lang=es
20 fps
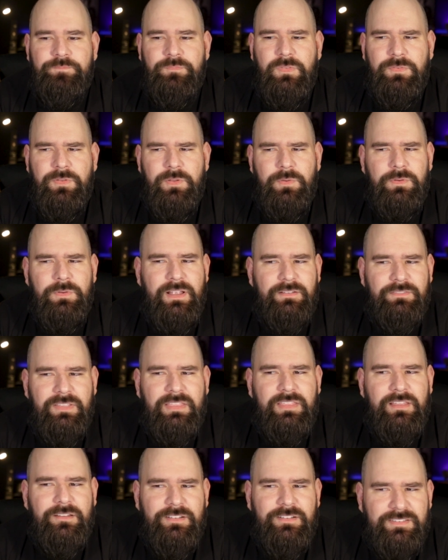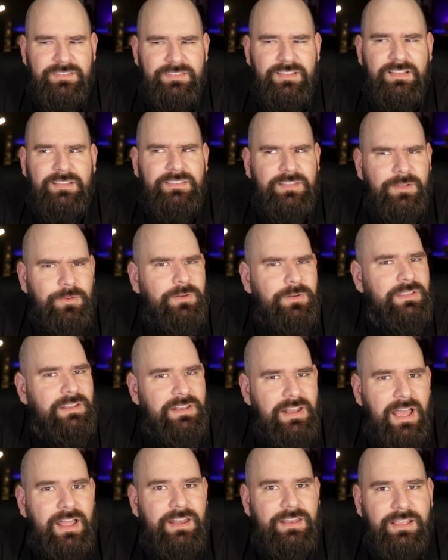Vivió una vida bastante
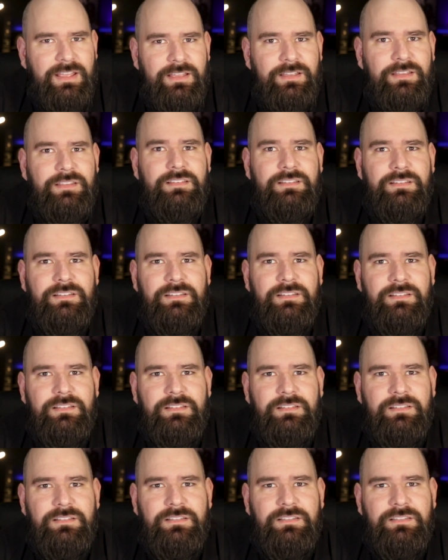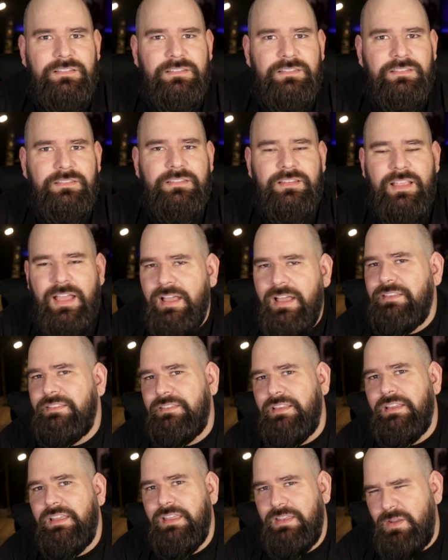ordinaria
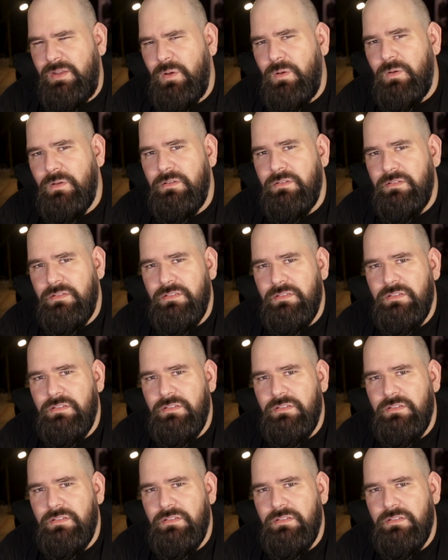hasta que no.